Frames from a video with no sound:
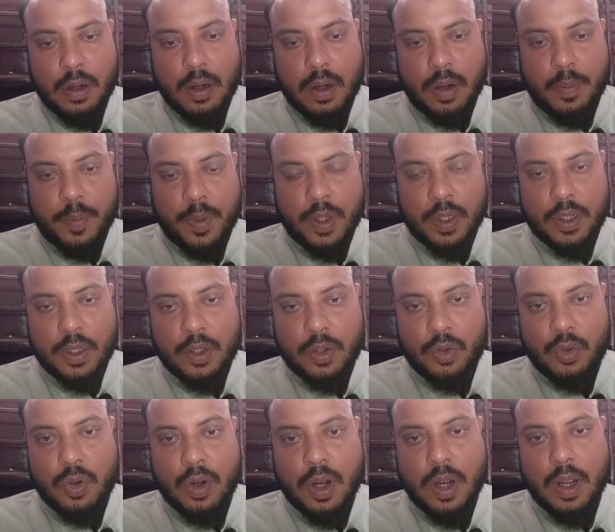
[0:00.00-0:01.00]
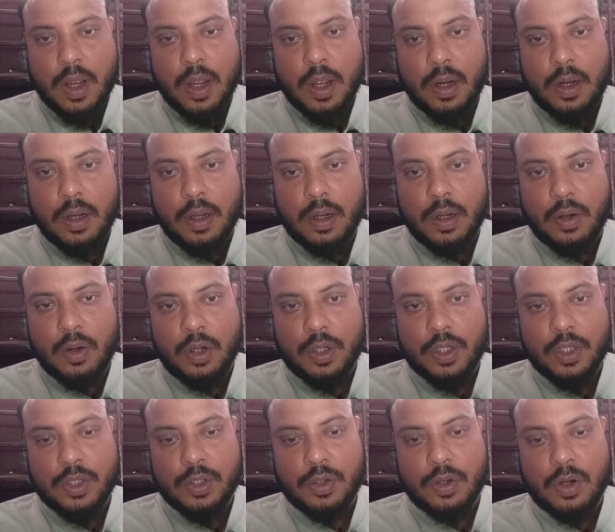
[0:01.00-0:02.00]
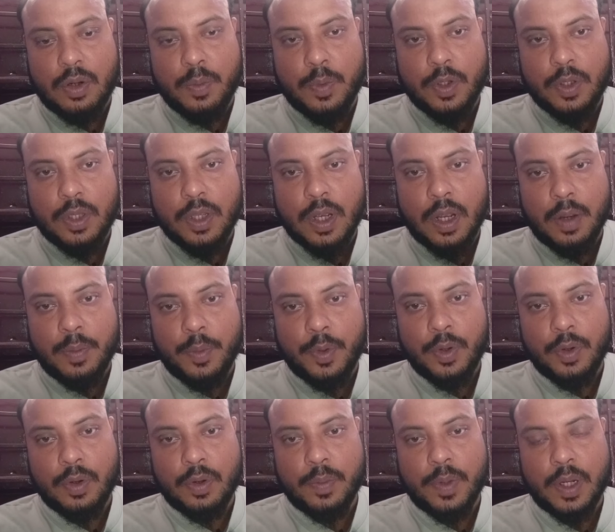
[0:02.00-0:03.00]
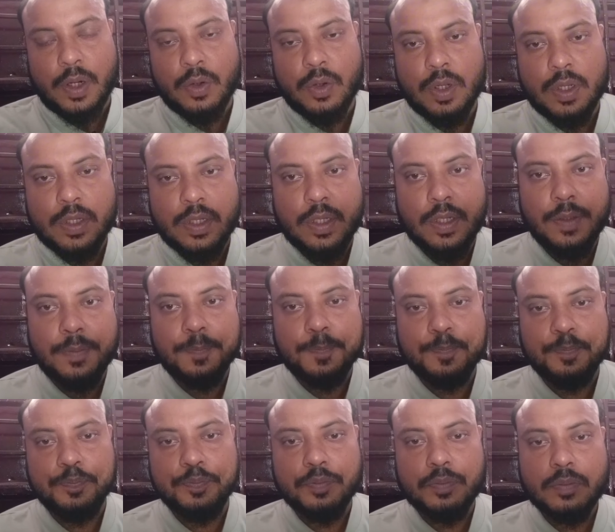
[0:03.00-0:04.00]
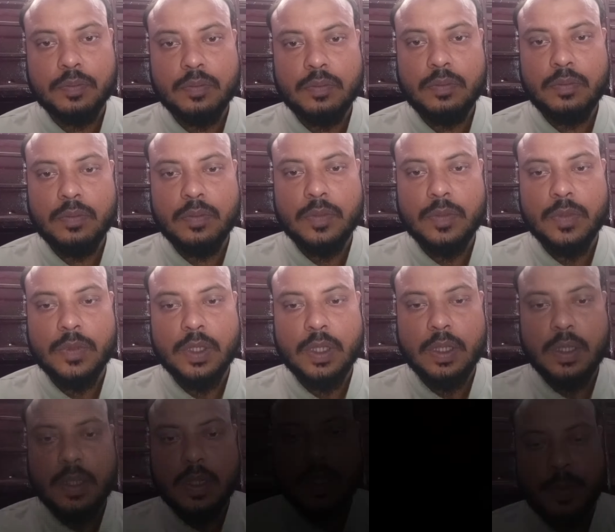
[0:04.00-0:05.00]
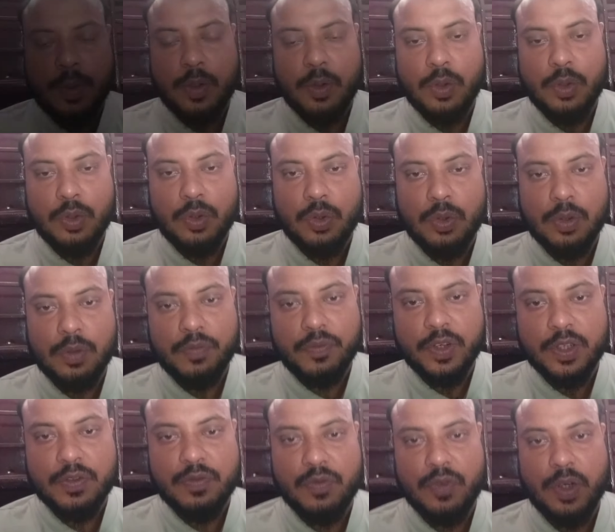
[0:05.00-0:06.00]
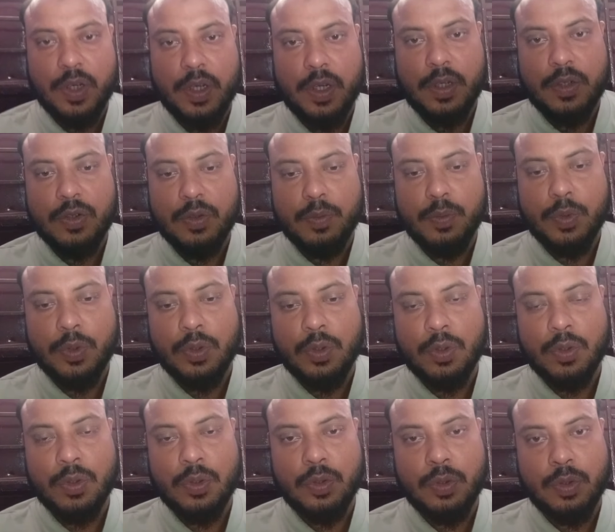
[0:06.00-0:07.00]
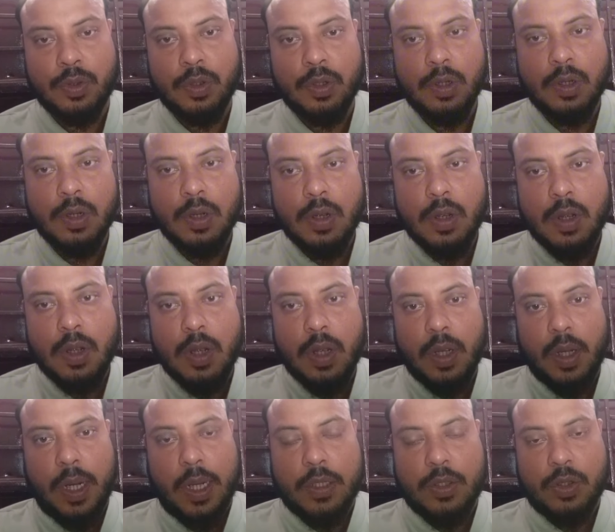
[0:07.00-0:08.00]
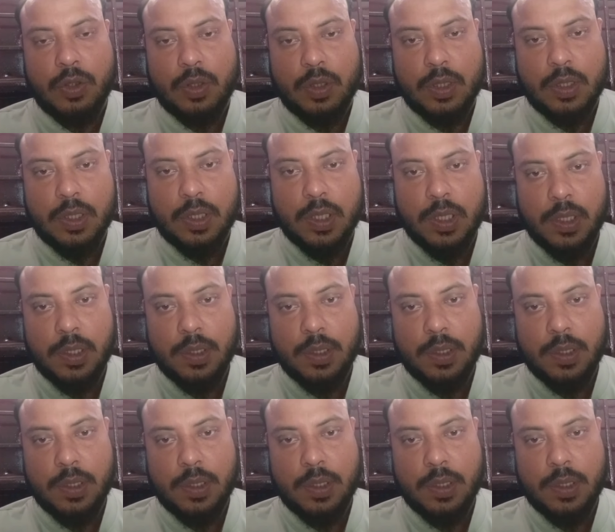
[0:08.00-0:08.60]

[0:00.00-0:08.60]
আপনাদের দোয়ায় আল্লাহর অশেষ রহমতে আমিও ভালো আছি আমি নতুন ফেসবুকে সম্পূর্ণ নতুন কাজ করতেছি